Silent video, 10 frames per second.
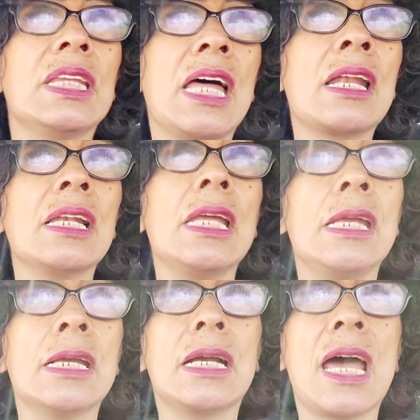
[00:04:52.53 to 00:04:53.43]

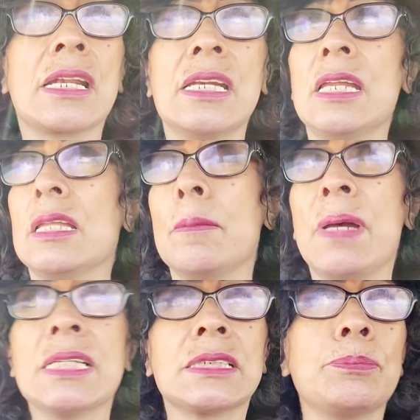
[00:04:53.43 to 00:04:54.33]
darle carne de
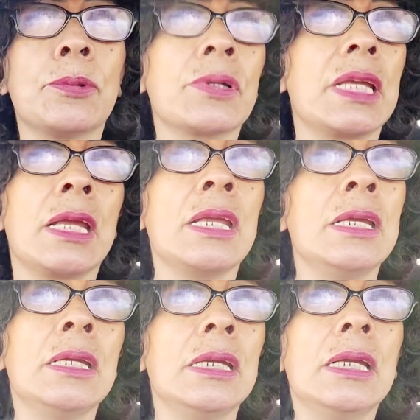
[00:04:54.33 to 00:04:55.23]
más porque
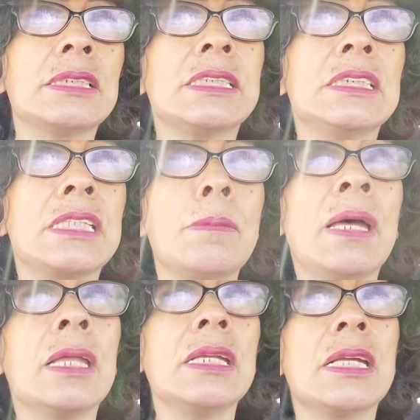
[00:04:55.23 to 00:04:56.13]
el
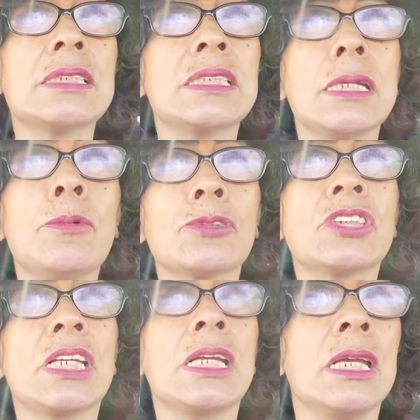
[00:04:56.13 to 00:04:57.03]
sistema digestivo
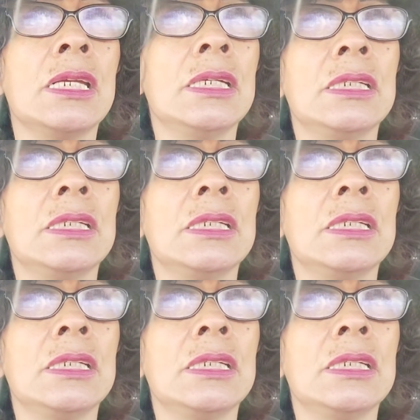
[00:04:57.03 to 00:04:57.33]
se,